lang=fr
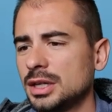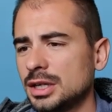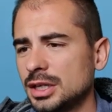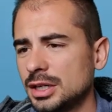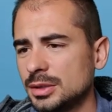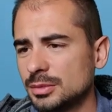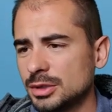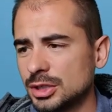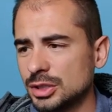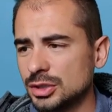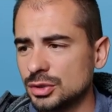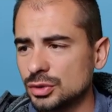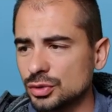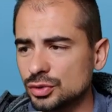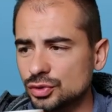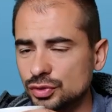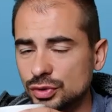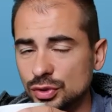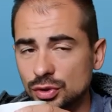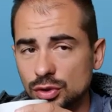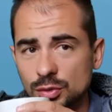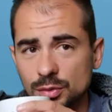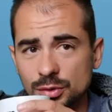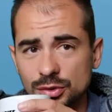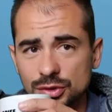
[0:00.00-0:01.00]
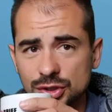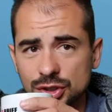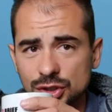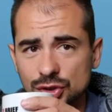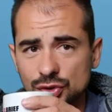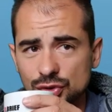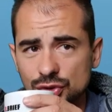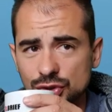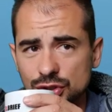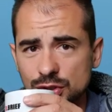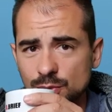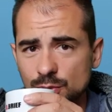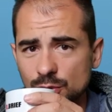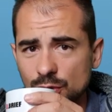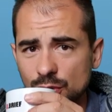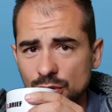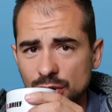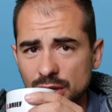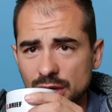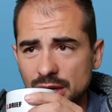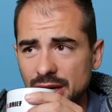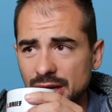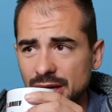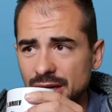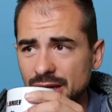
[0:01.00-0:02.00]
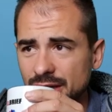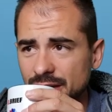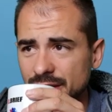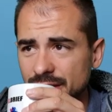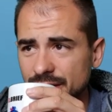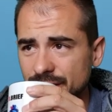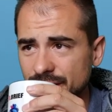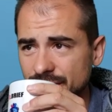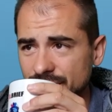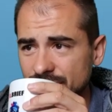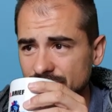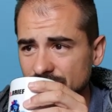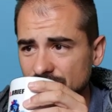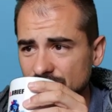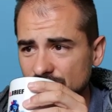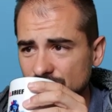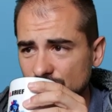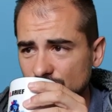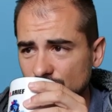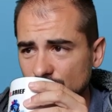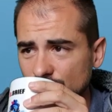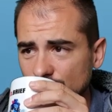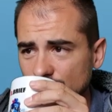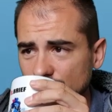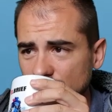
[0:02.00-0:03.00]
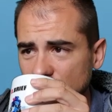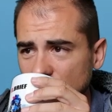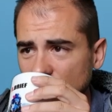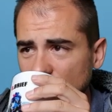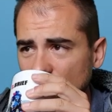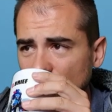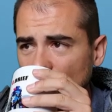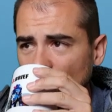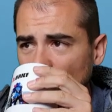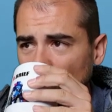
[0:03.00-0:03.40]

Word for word: Et maintenant, je vais commencer gentiment à euh, descendre le nez.